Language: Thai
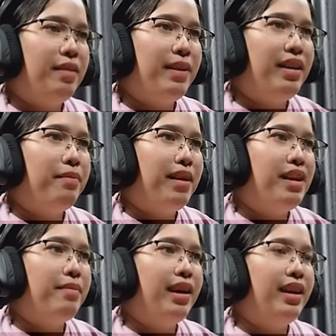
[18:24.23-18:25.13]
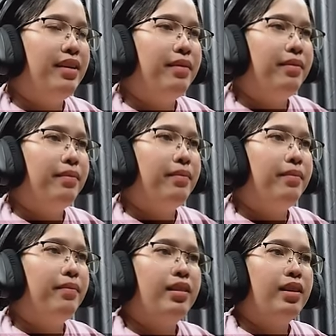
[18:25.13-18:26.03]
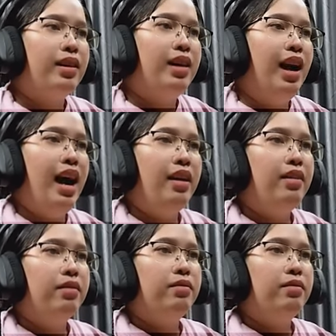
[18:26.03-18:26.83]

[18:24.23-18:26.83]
อีกไหมมาอีกไหมเอ้ย